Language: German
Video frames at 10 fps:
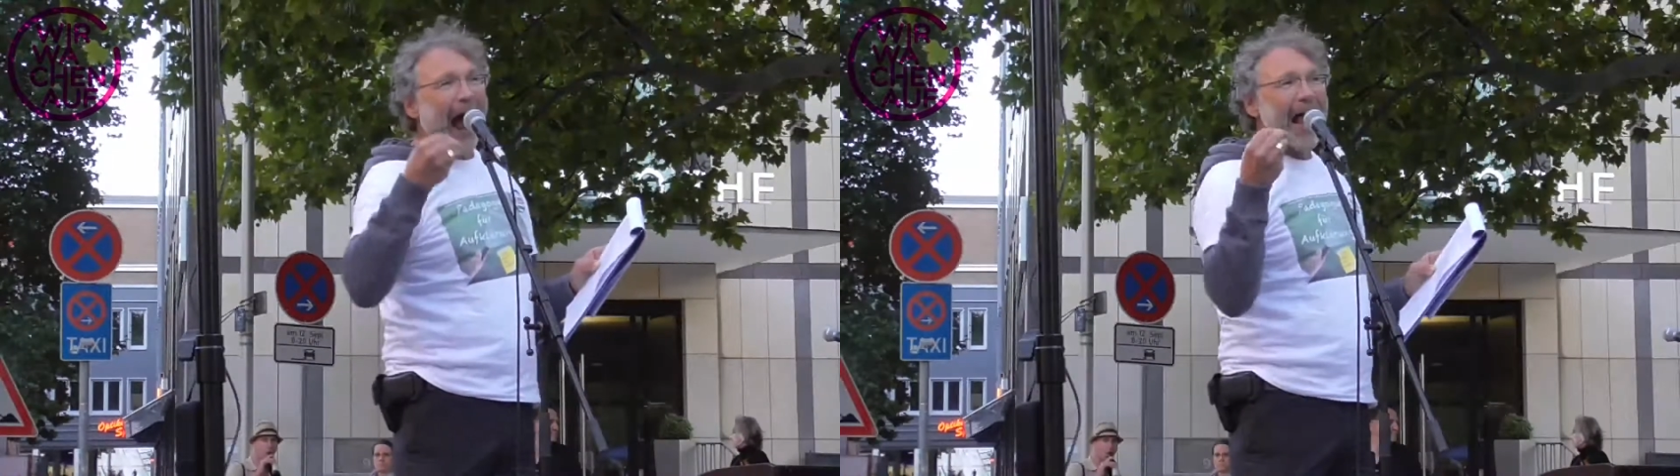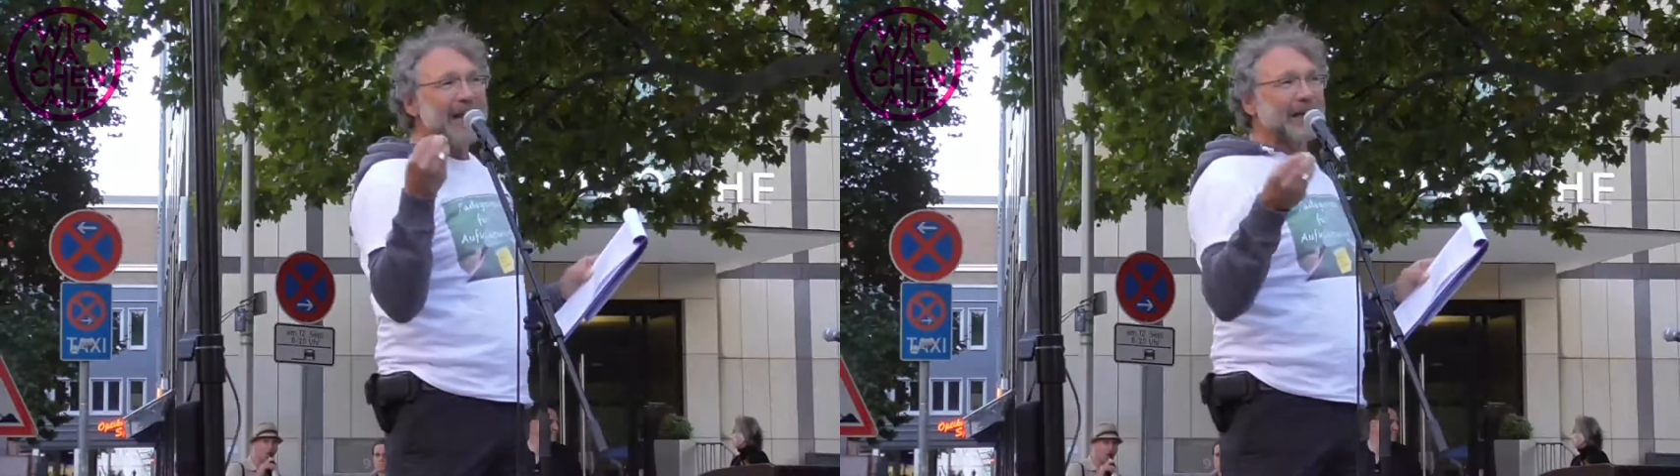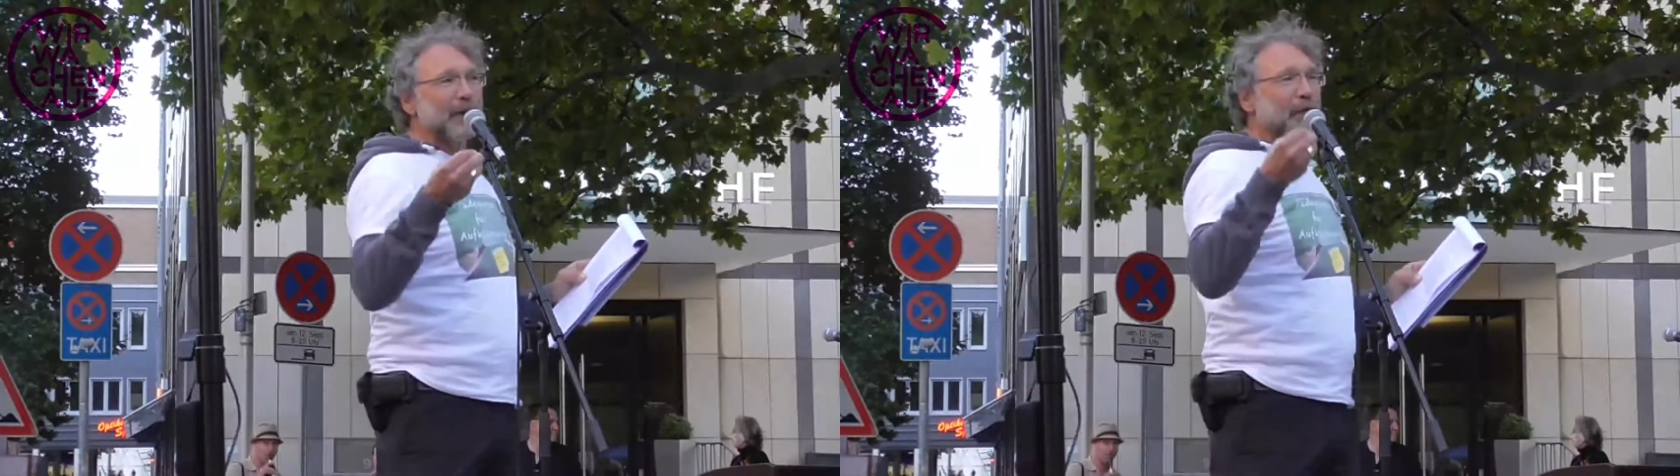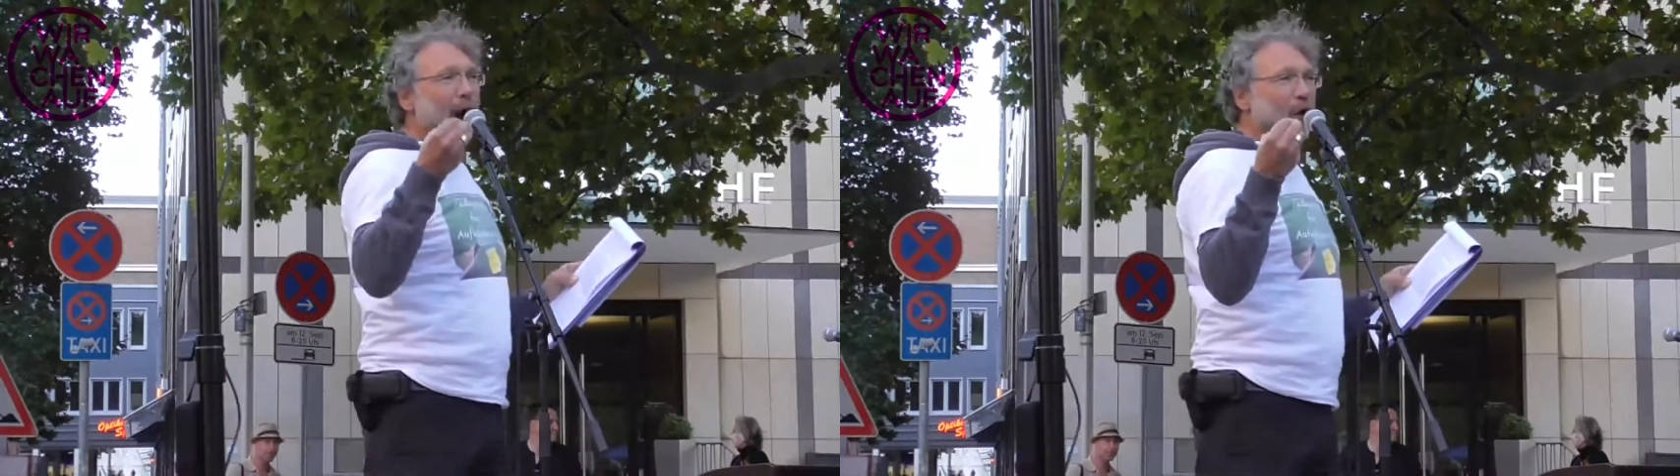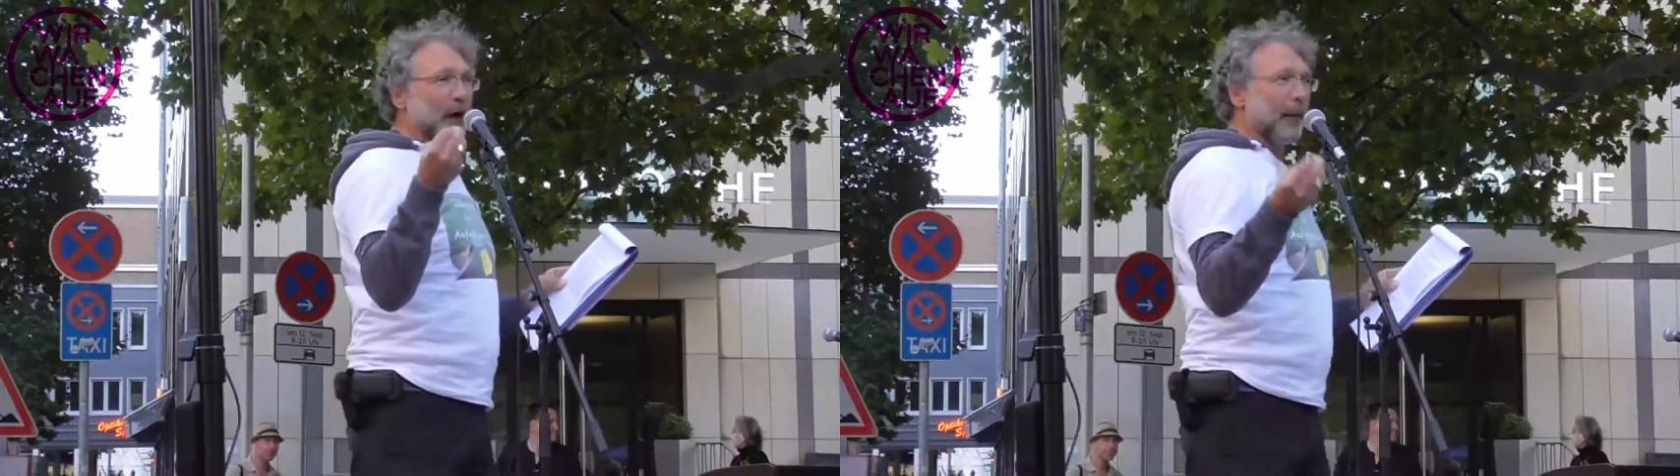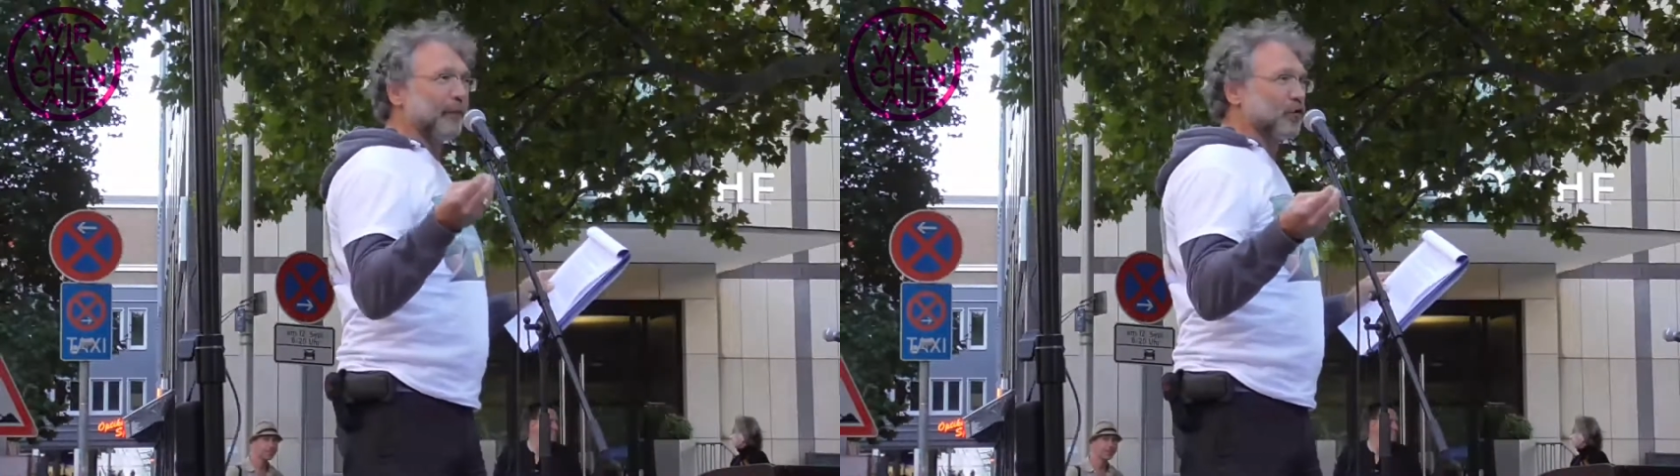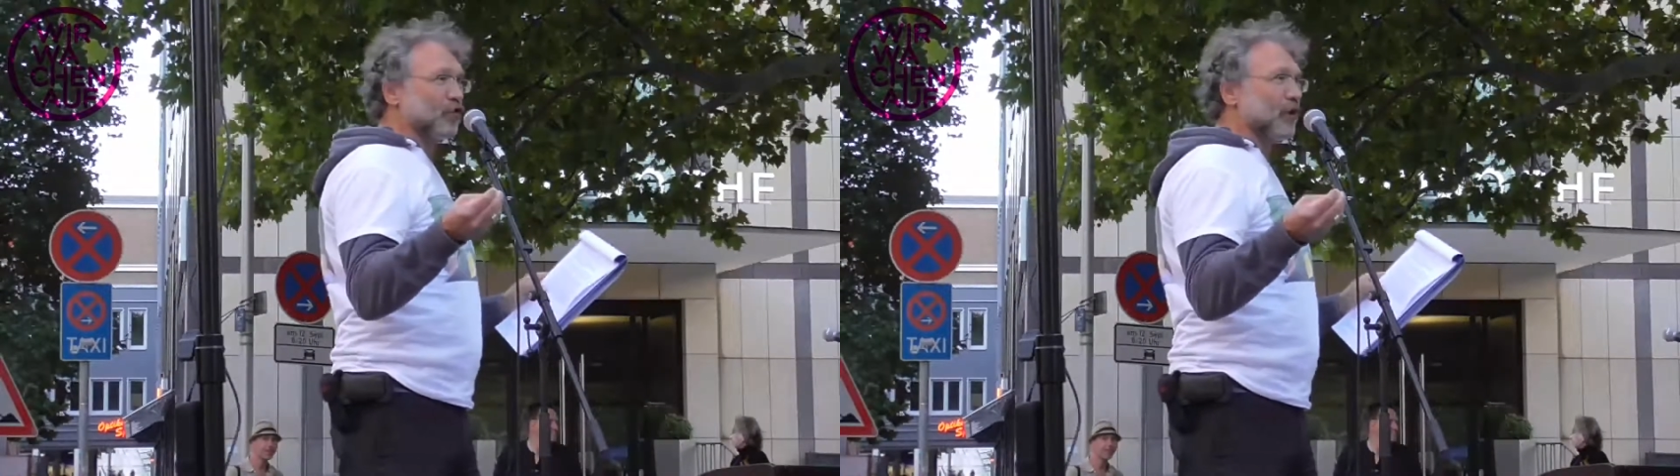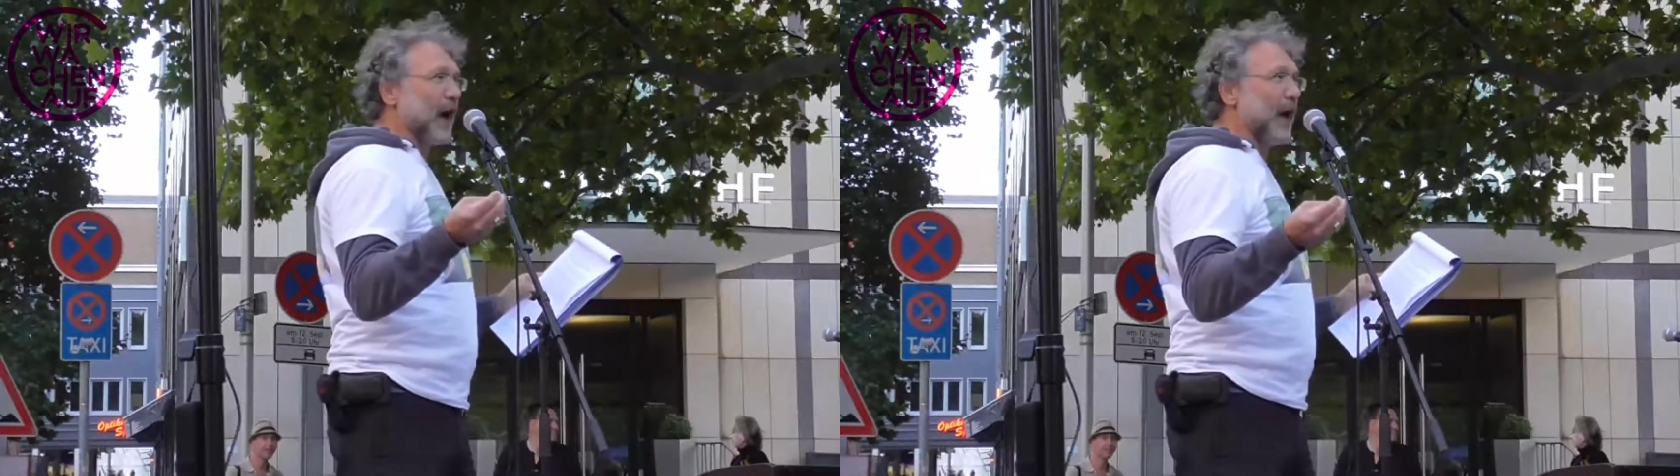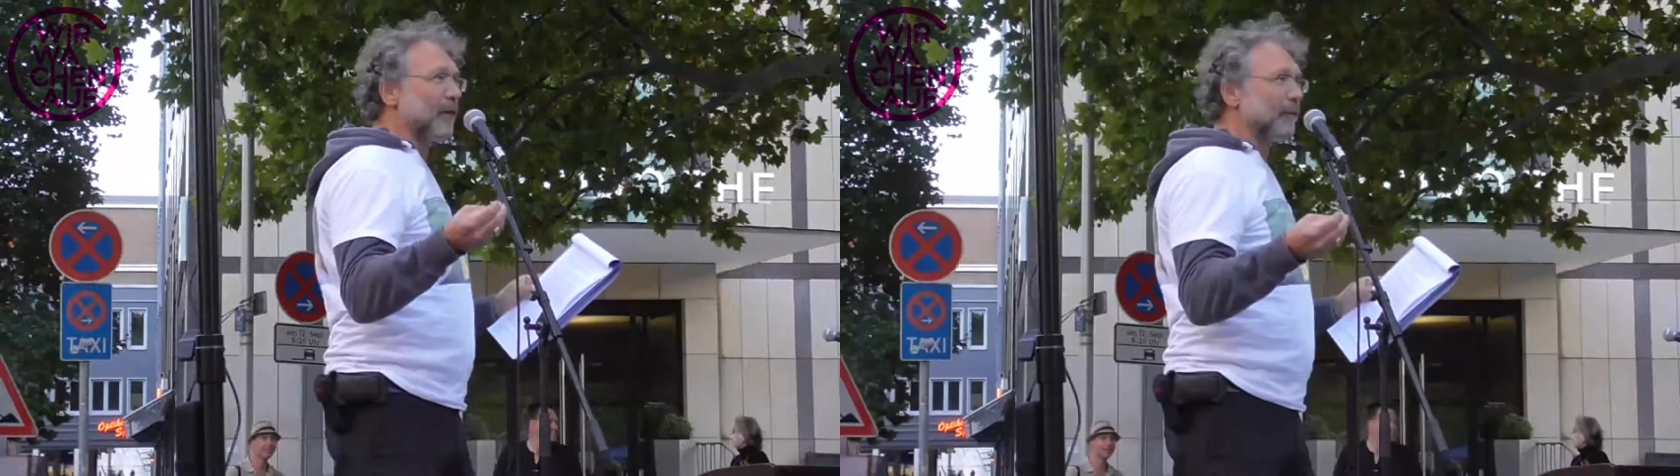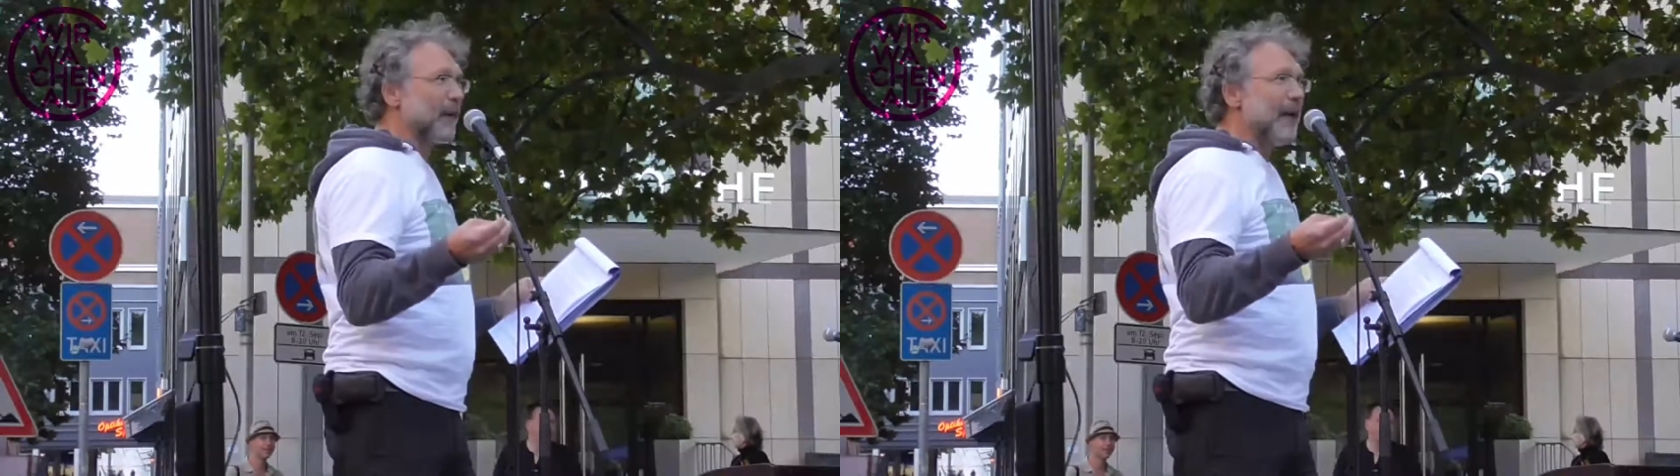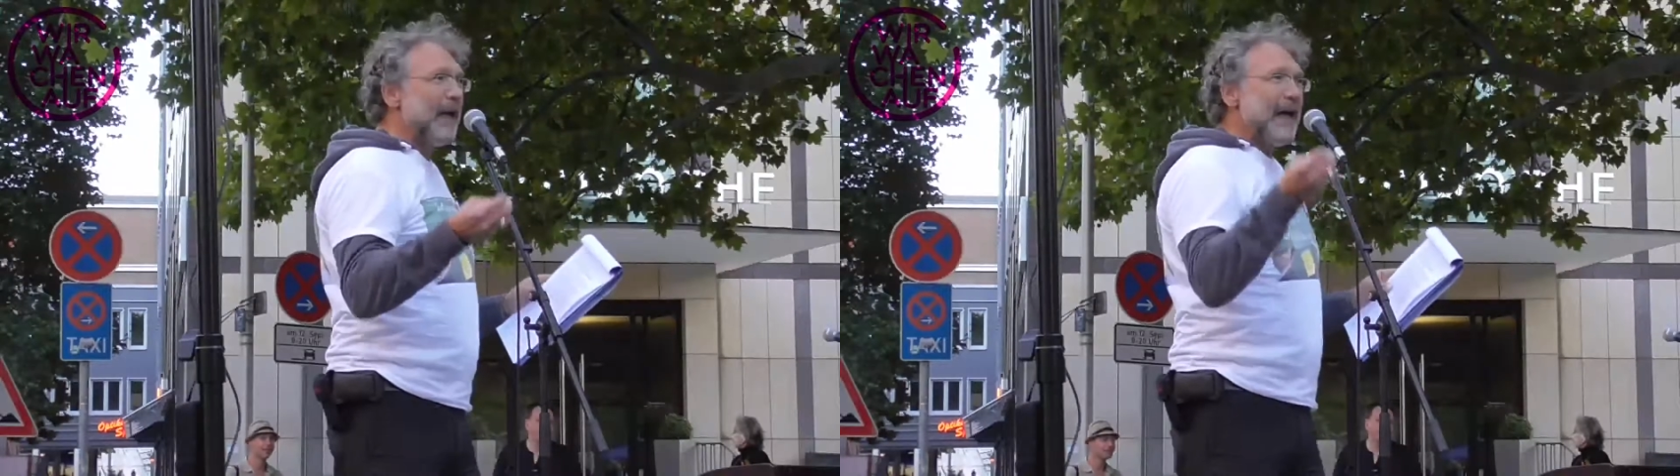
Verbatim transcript: alte Erfahrungen abzustreifen.